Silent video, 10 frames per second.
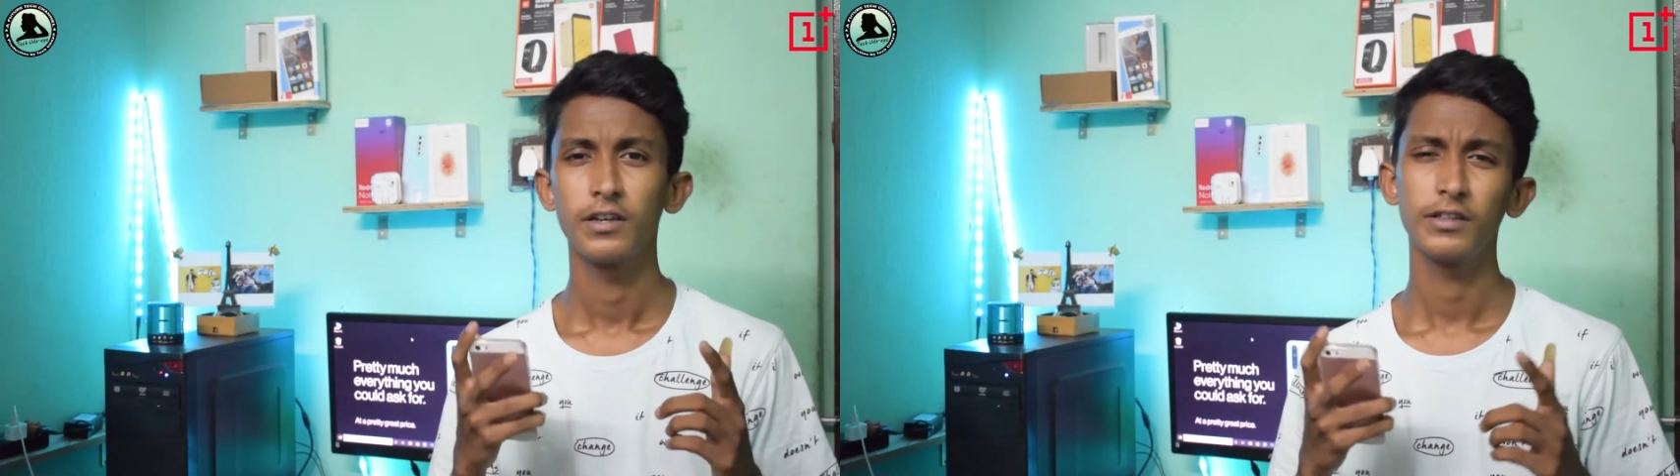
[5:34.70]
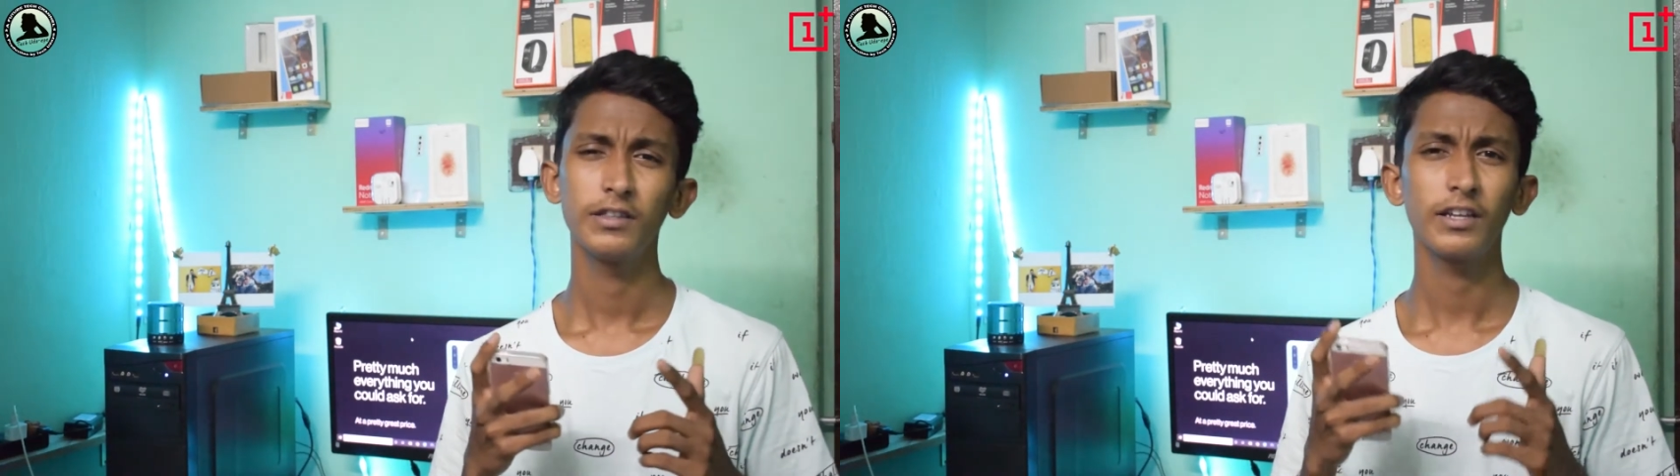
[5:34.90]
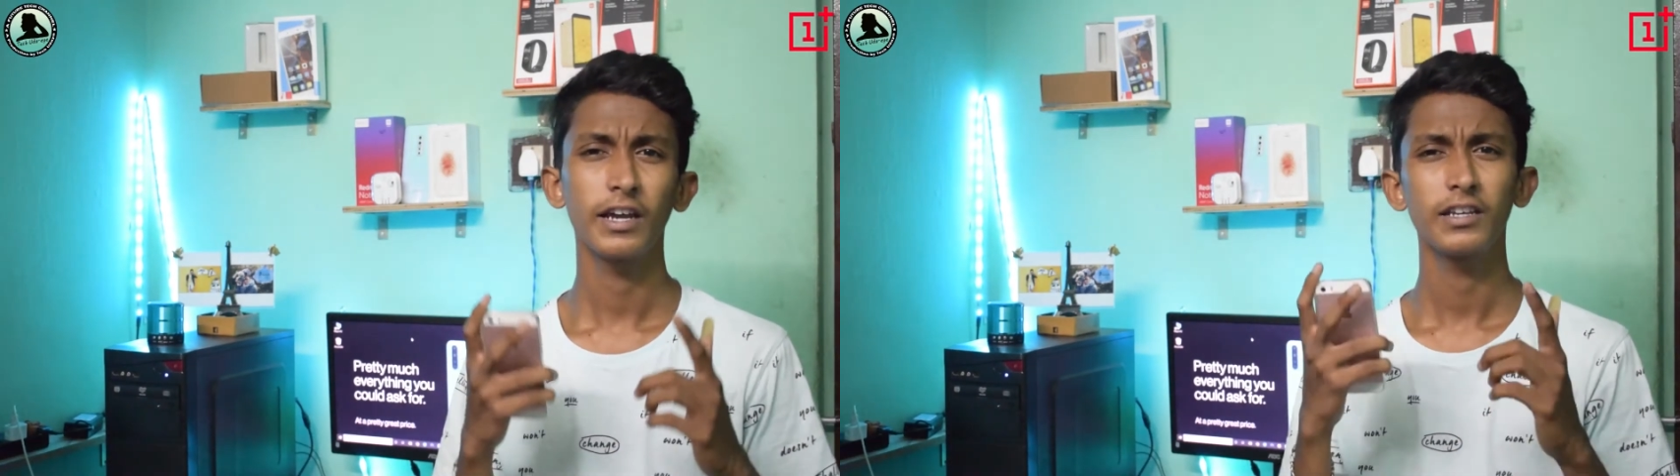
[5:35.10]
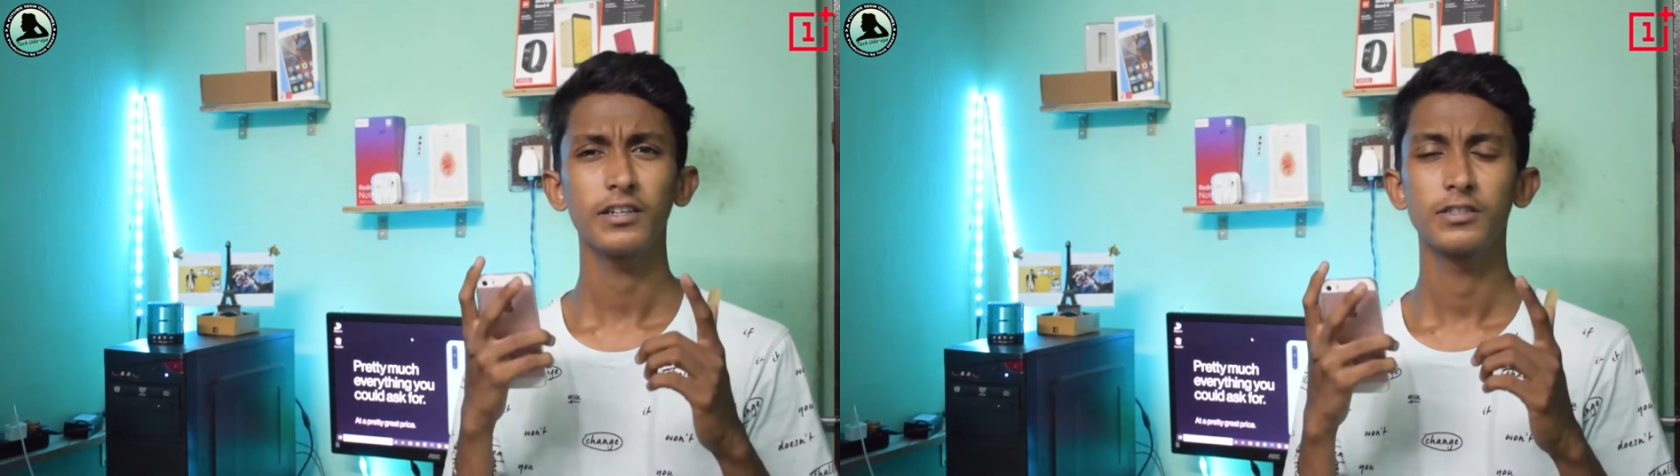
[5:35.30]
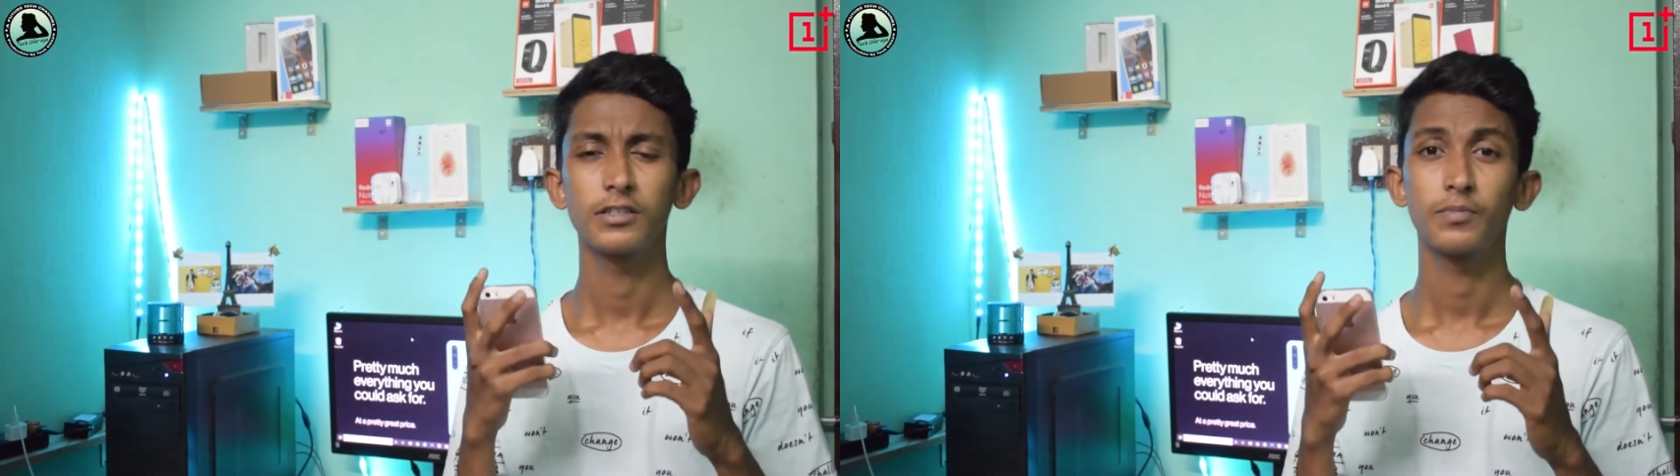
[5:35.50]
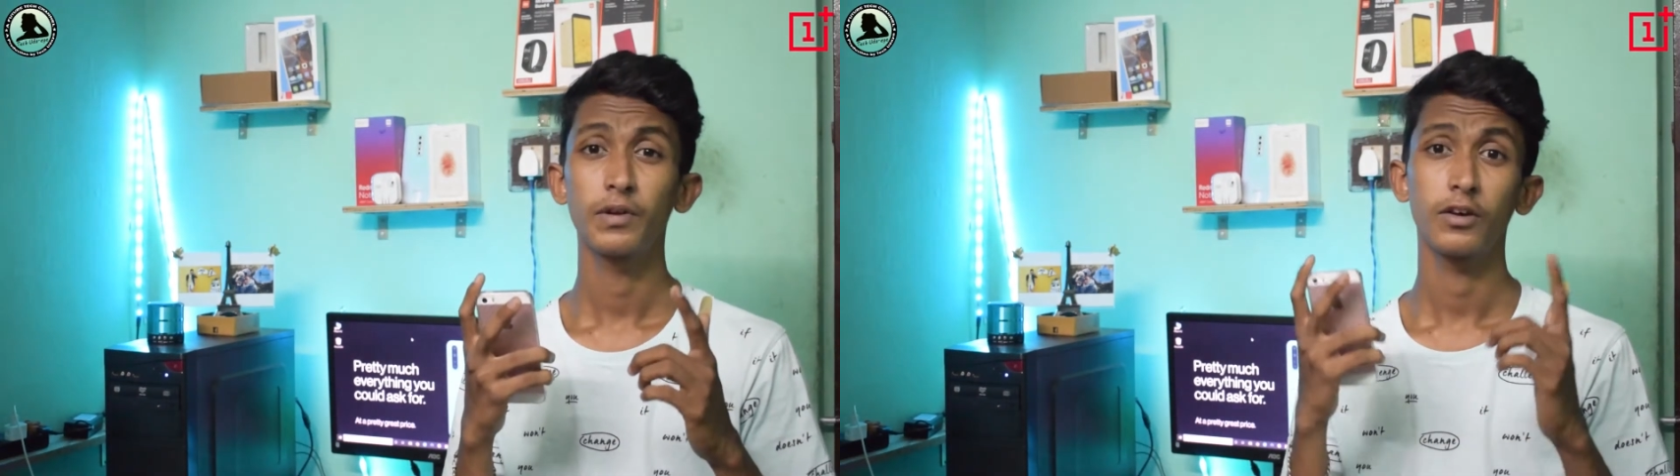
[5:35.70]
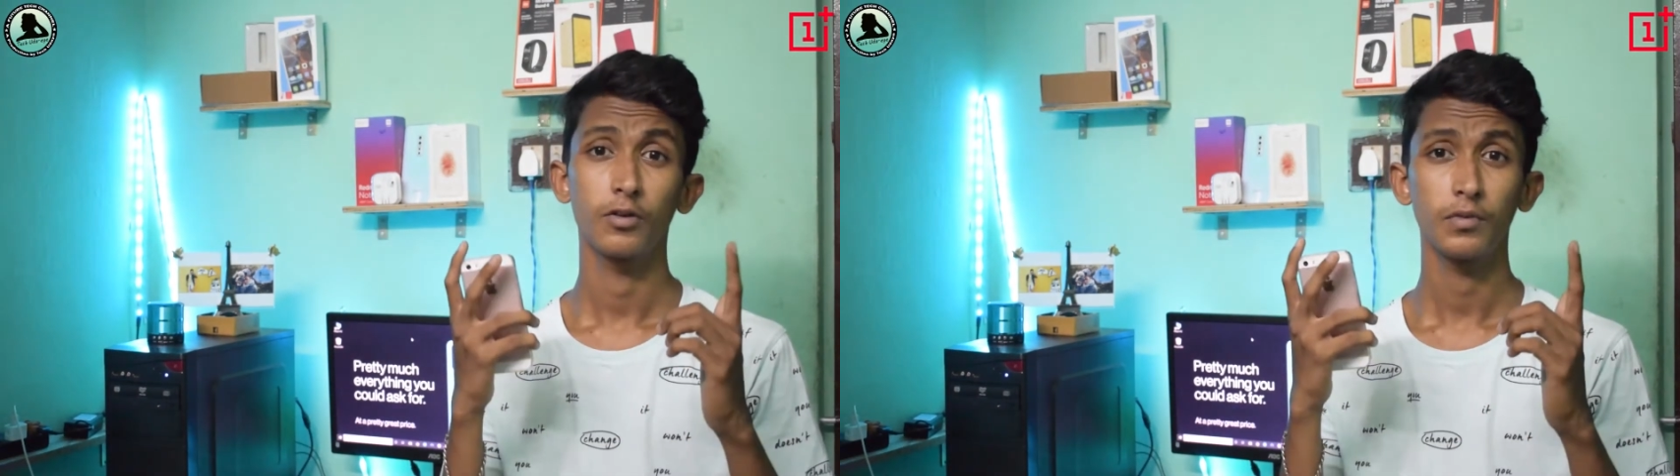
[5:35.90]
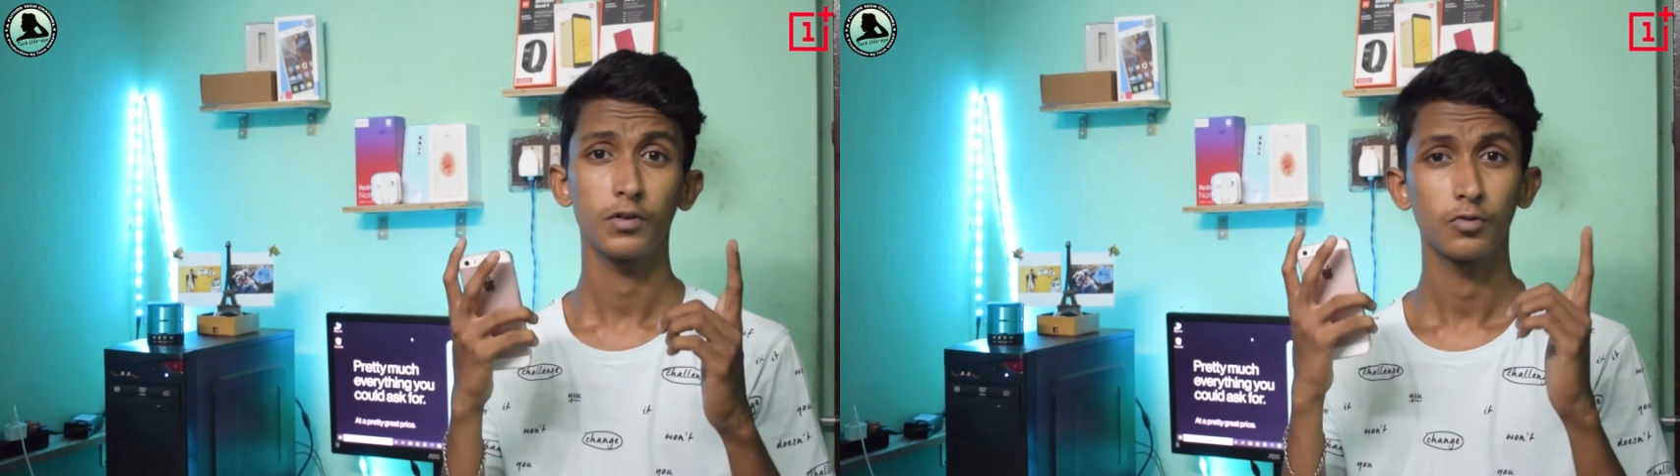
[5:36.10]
இந்த நைன்டி இயர்ஸ் டிஸ்பிளே ரொம்ப